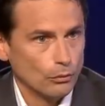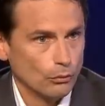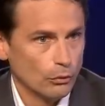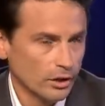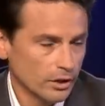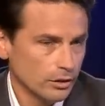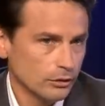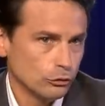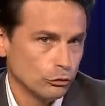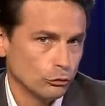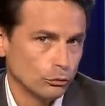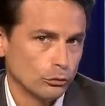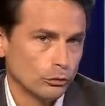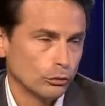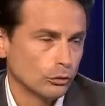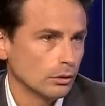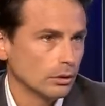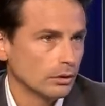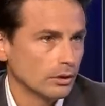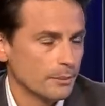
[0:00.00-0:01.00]
Oui, disons
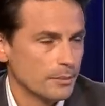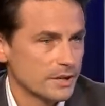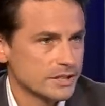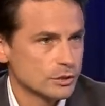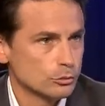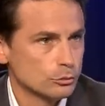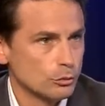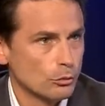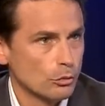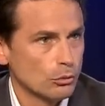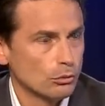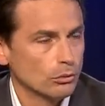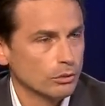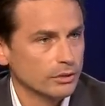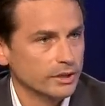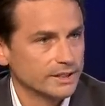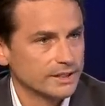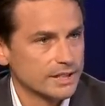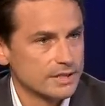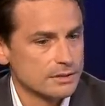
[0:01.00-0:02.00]
que à partir du moment
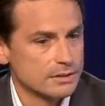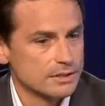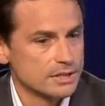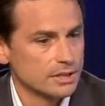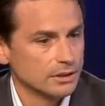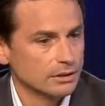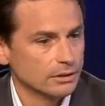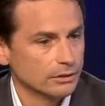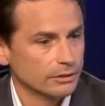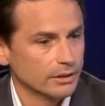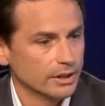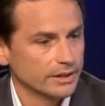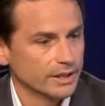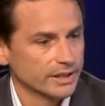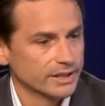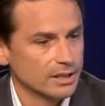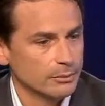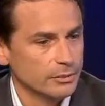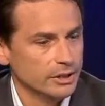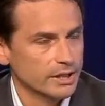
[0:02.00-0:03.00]
où on est associé
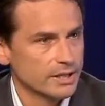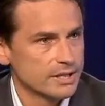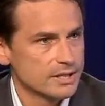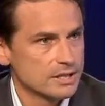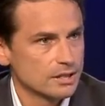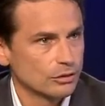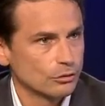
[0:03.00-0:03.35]
d'un cabinet,